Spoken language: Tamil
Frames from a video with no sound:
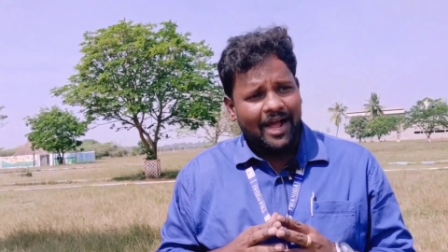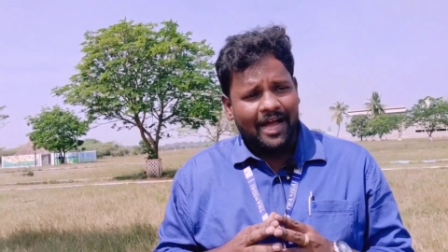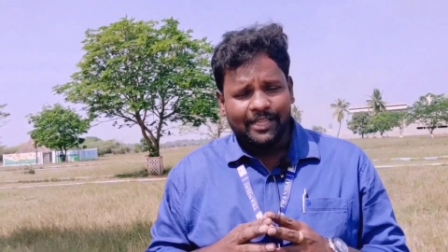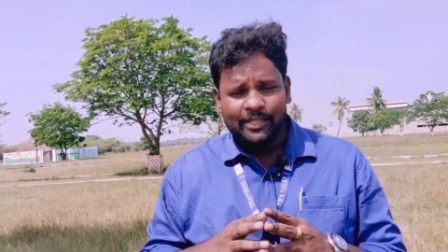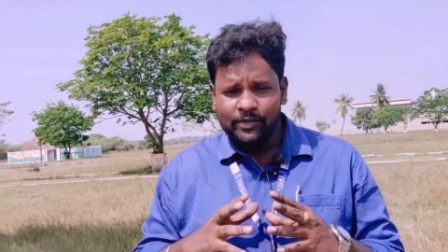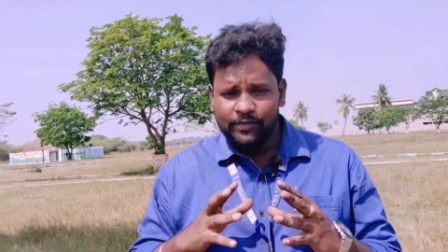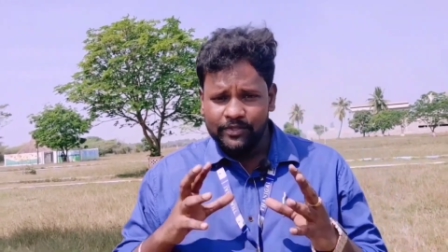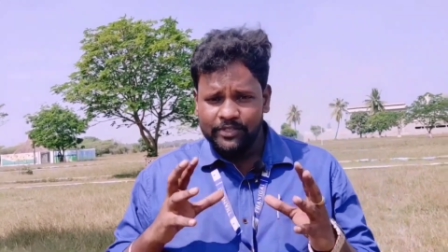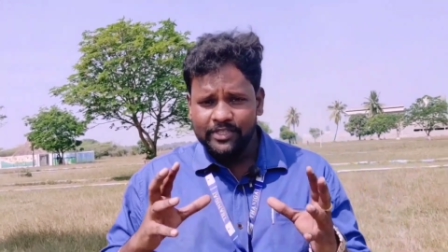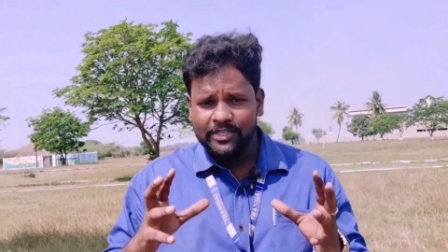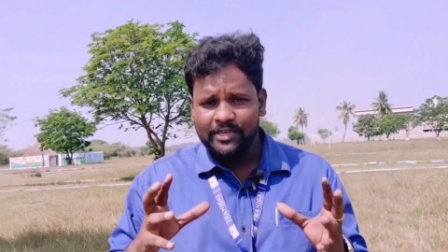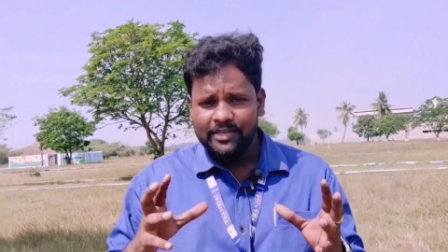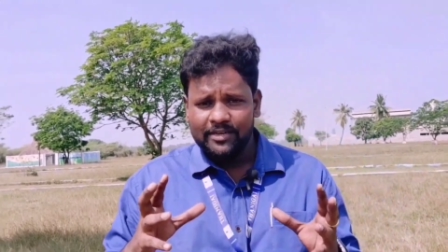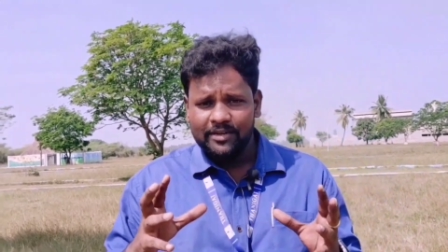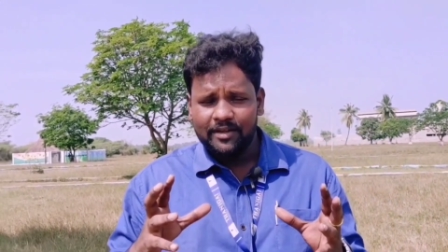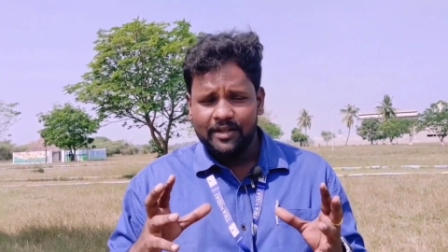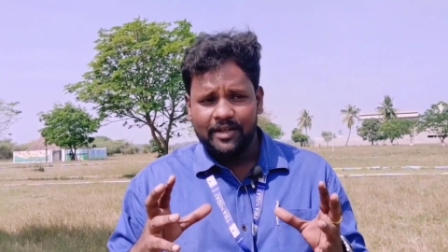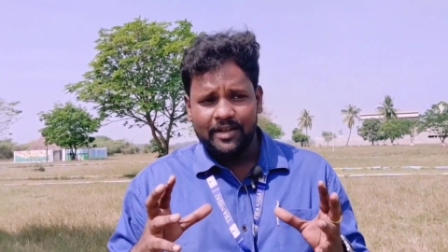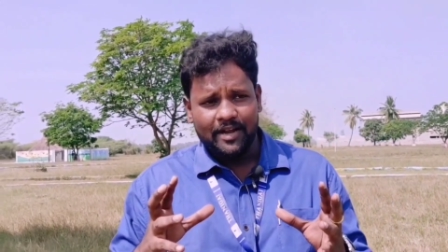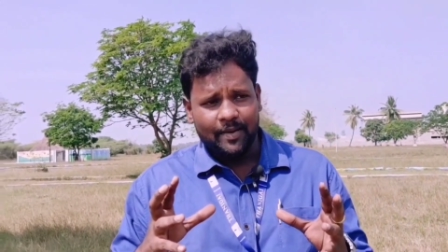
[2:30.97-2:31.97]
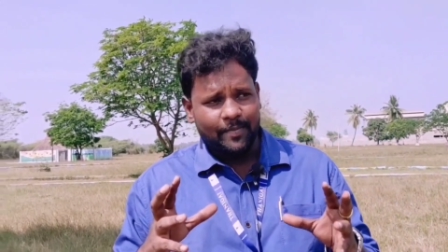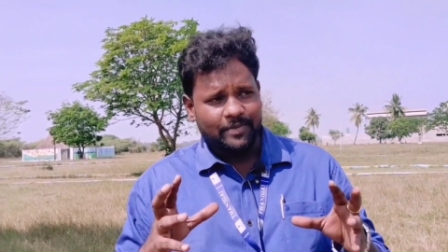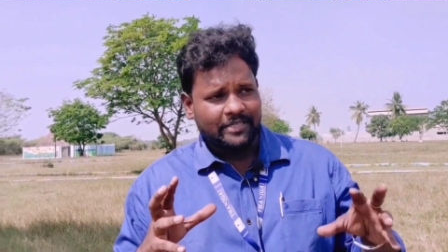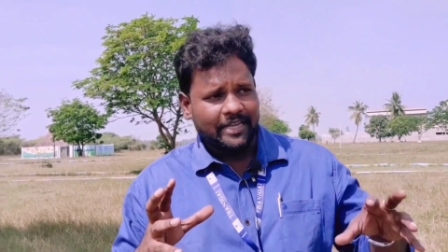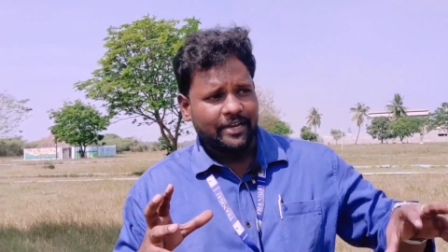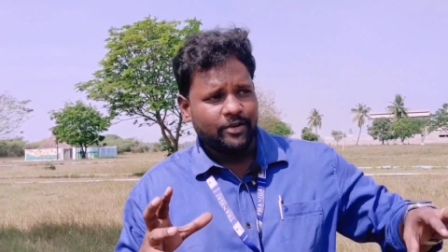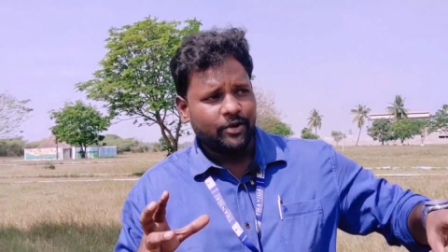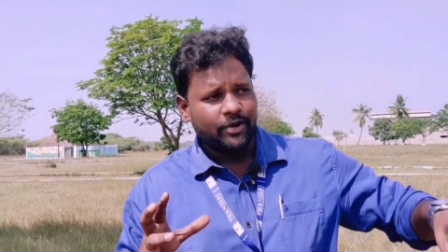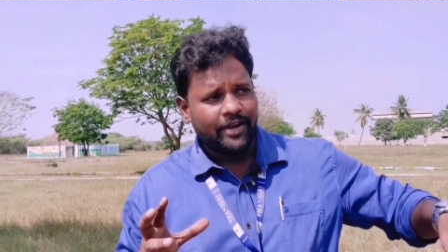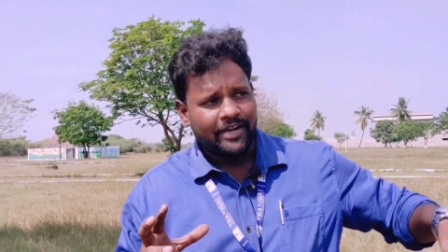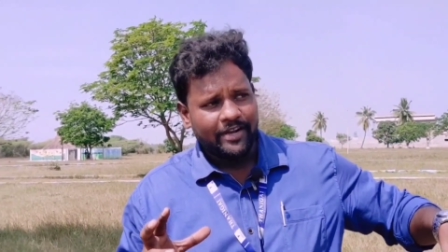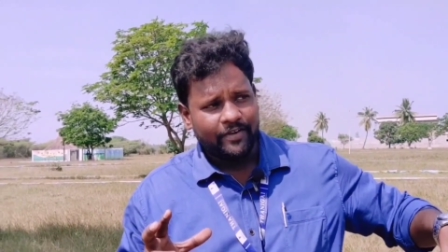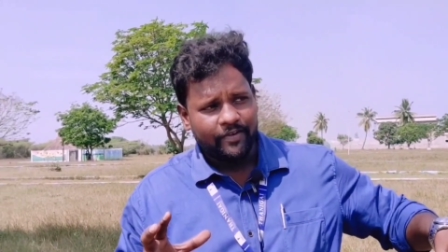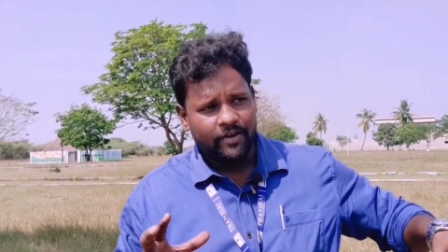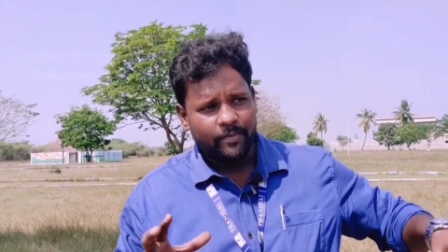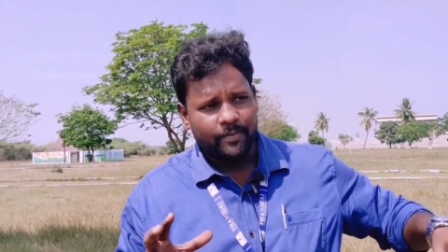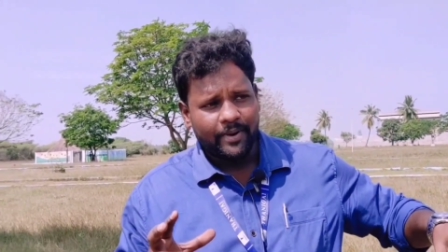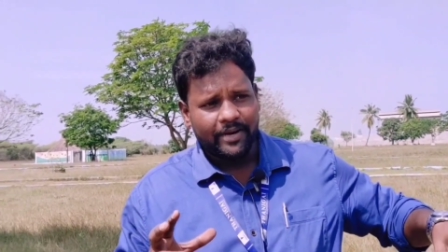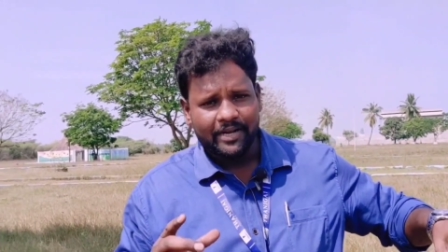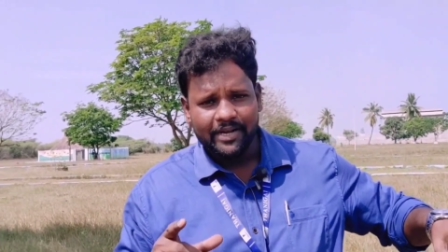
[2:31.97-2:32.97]
அது வந்து நம்ம சைட்டுடைய
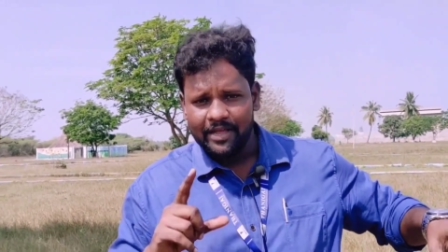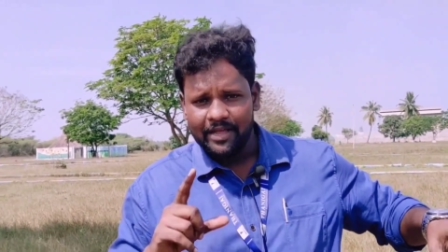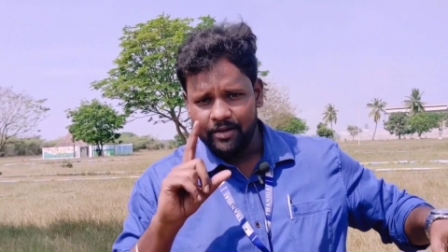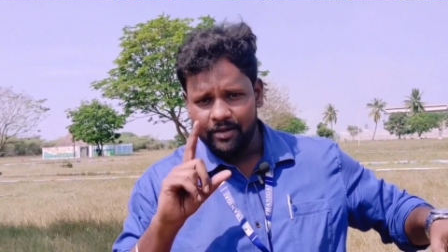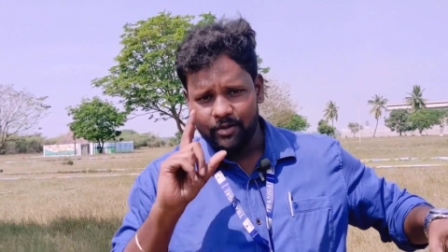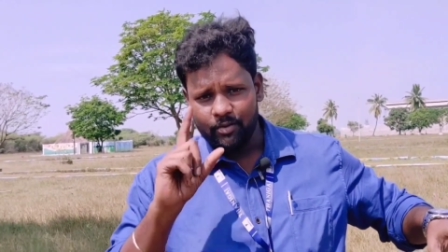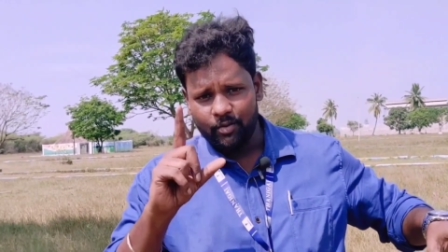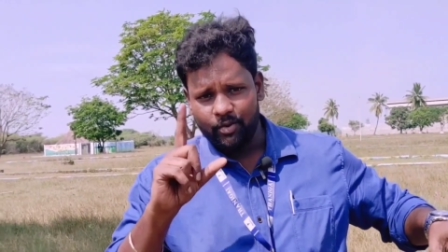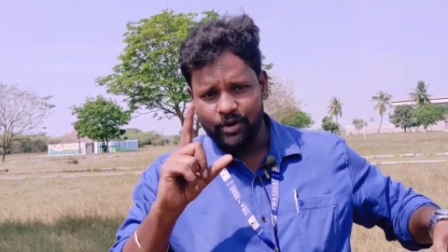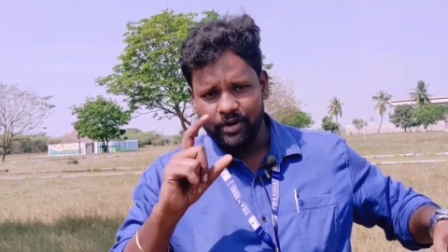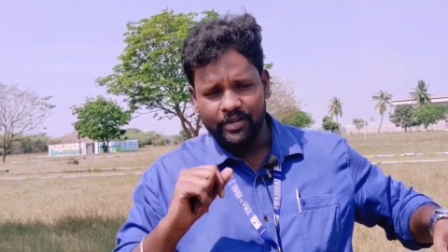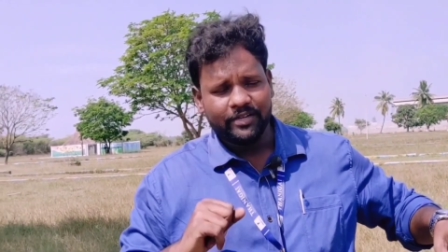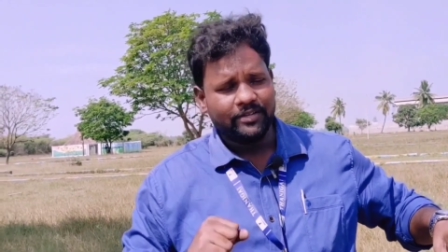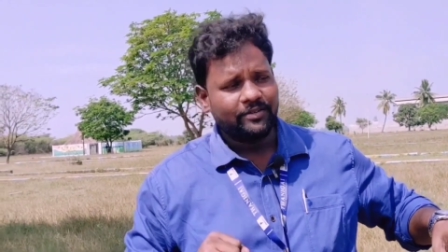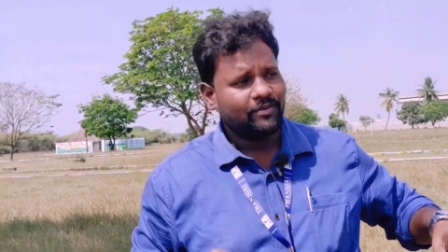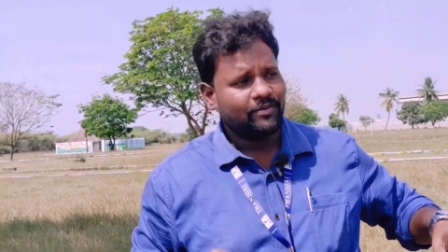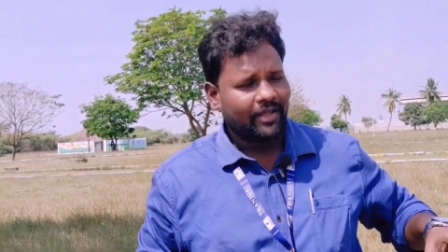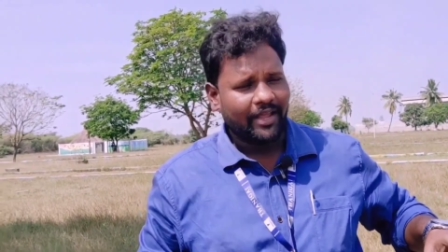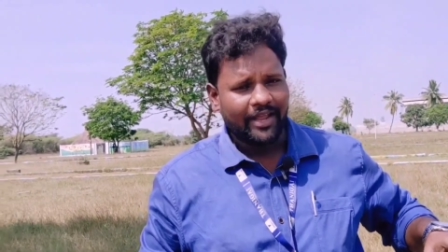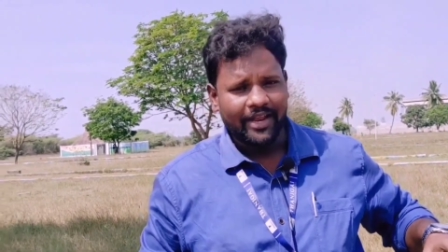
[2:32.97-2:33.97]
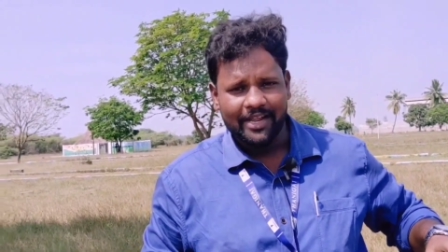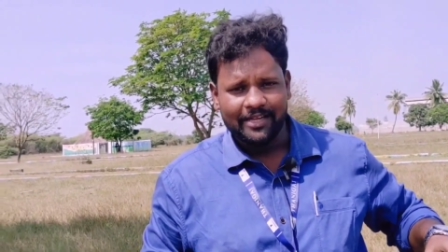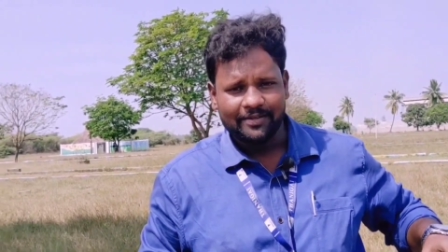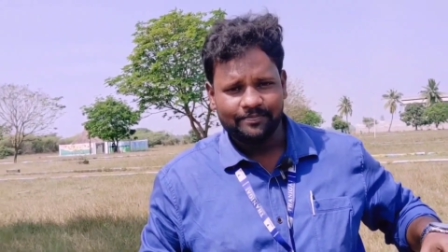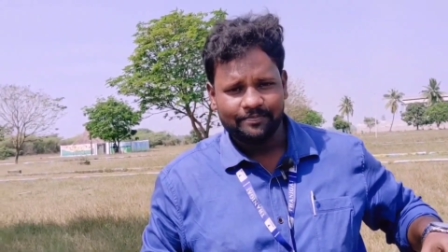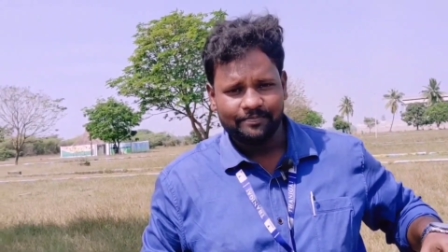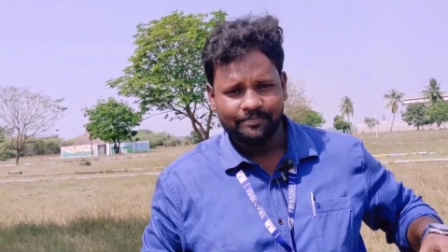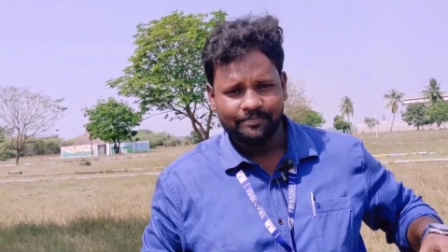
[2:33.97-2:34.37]
டெவலப்மெண்ட்டில் ஒன்று ஓகேங்களா